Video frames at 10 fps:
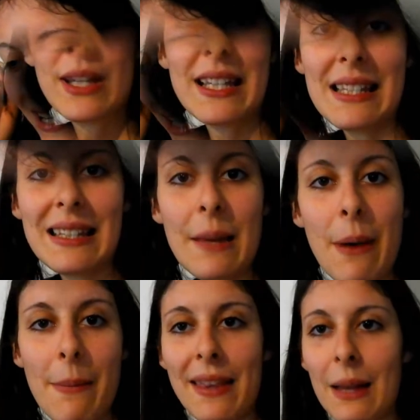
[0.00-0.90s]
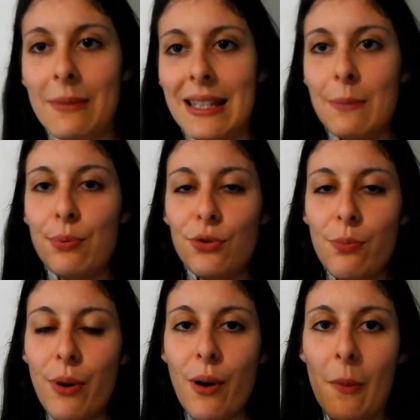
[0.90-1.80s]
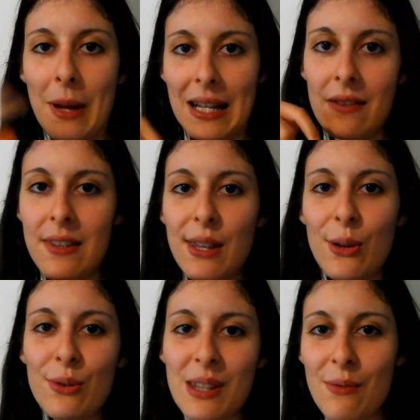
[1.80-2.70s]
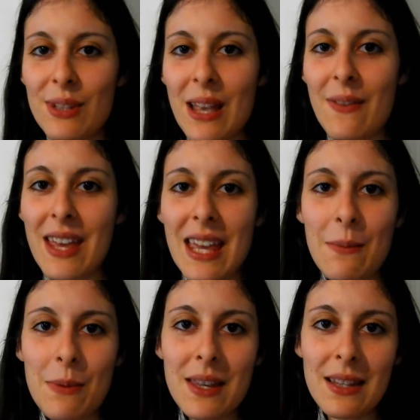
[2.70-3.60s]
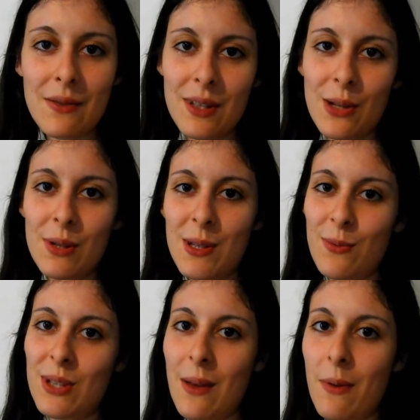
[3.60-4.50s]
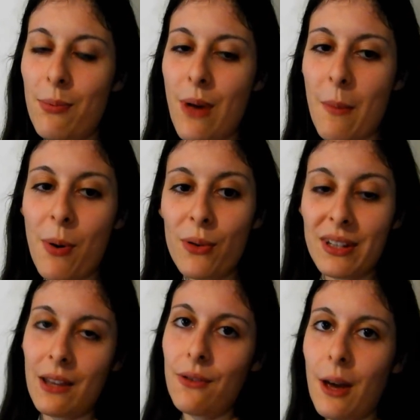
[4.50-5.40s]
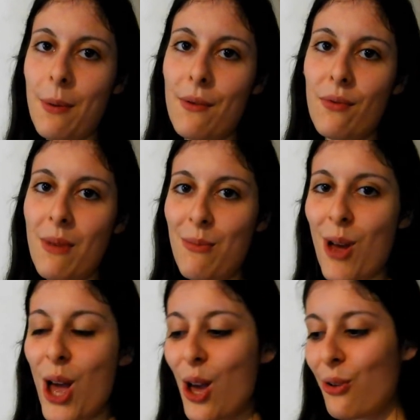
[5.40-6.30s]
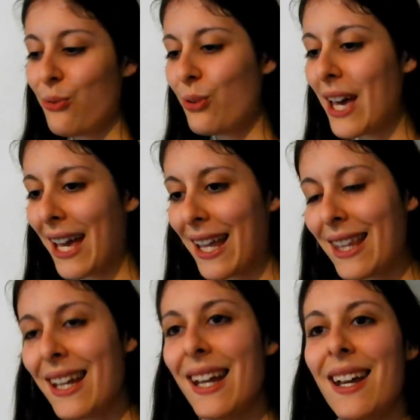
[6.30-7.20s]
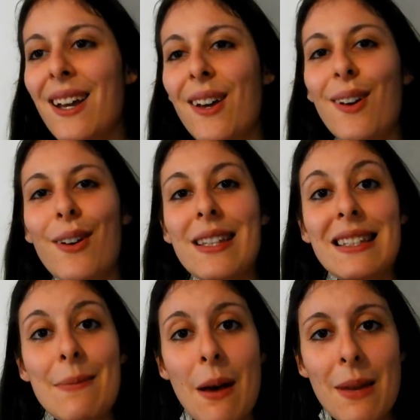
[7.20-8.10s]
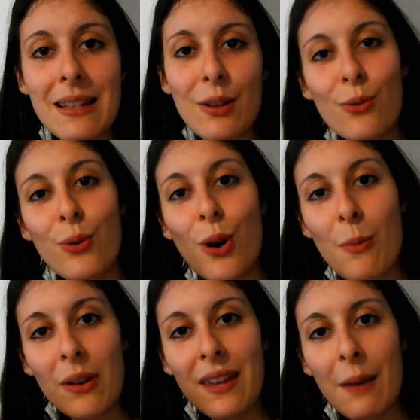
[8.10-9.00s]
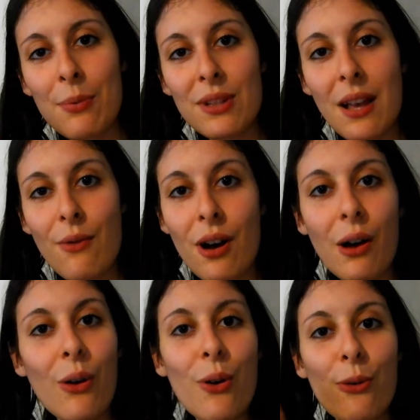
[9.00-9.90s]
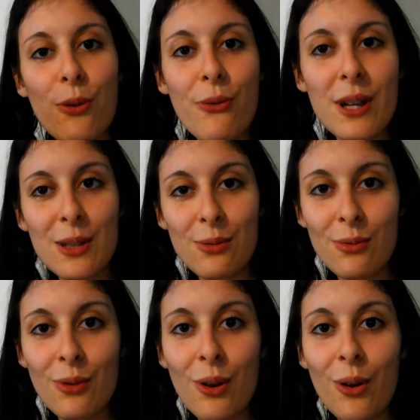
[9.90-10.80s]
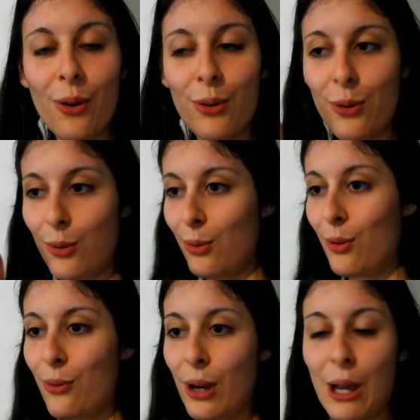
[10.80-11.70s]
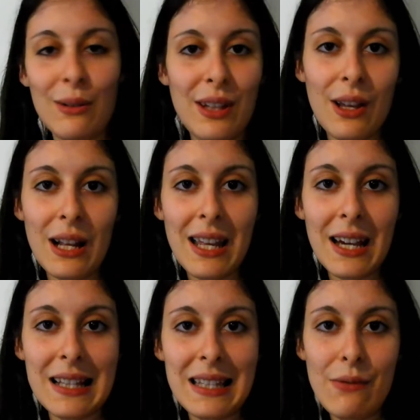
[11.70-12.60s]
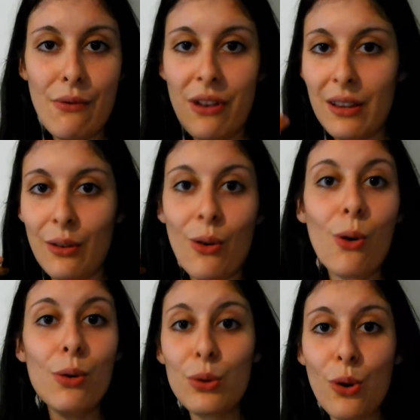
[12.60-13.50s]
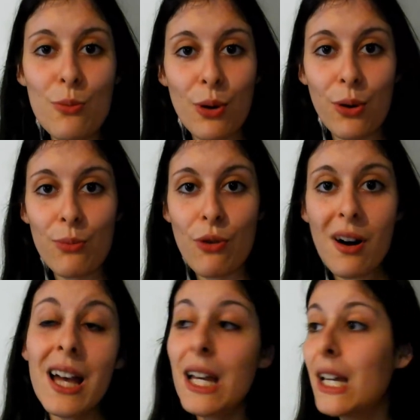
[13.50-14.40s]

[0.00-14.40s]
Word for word: N'hésitez pas à mettre un petit pouce bleu en bas de la vidéo si vous avez aimé cette vidéo et si vous avez pu apprendre et faire par vous-même vos graines. Euh, n'hésitez pas à mettre vos commentaires pour savoir euh, vos façons euh, de, vous récolter les graines si vous faites autrement que moi